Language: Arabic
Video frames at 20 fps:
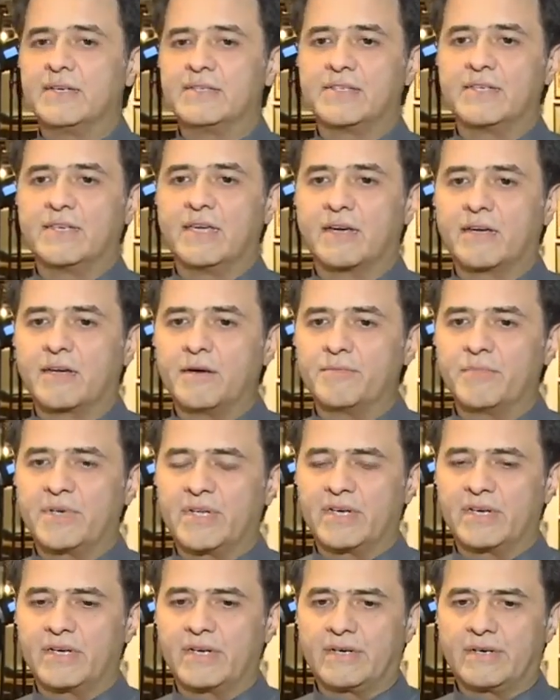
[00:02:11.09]
زي
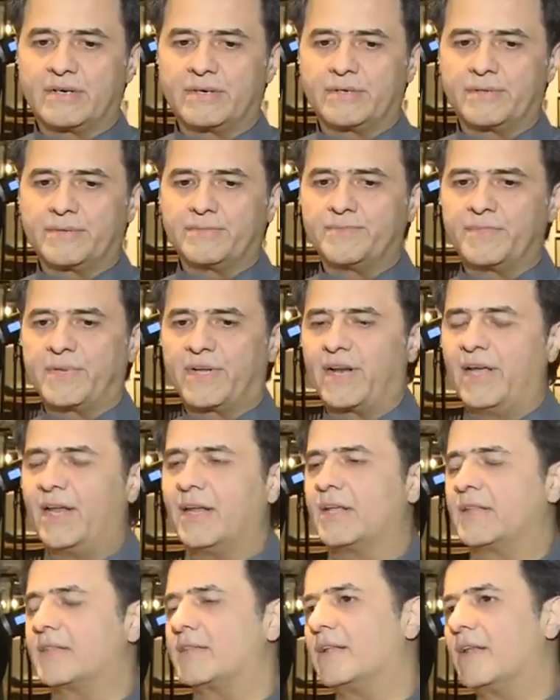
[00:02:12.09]
أقمنا
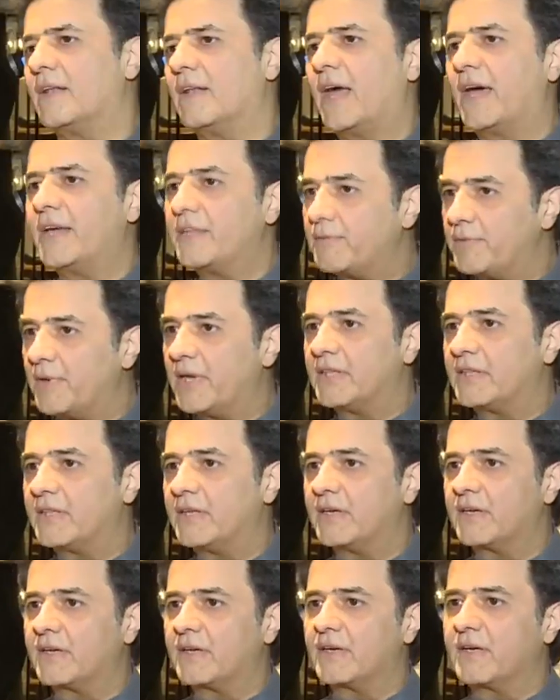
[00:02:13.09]
رحلة اللايت
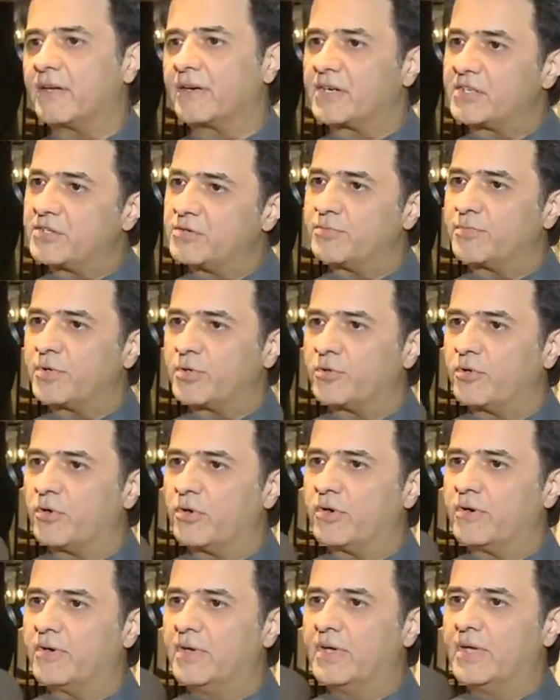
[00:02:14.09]
بينتينج الرسم
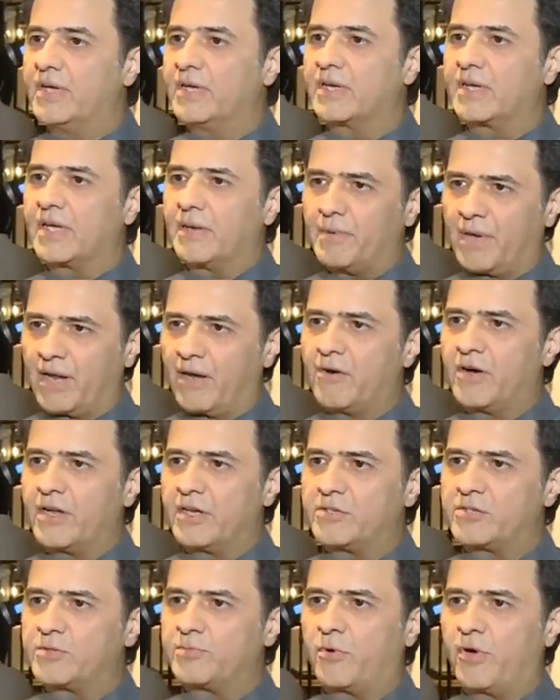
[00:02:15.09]
بالضوء قبل
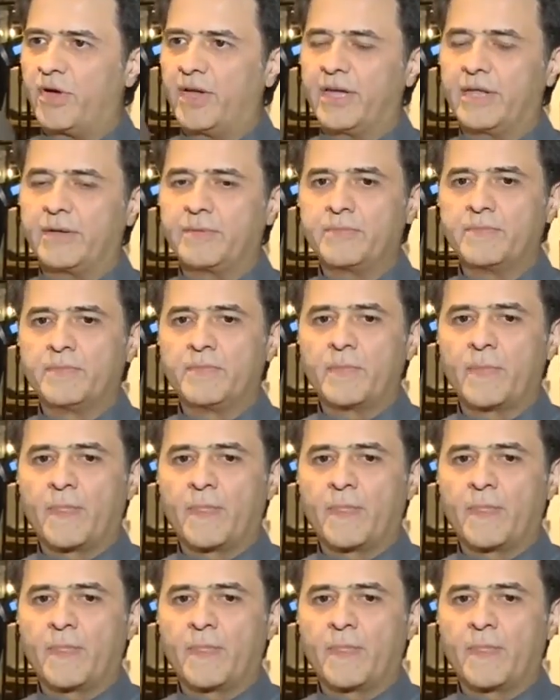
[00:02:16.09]
حوالي أسبوعين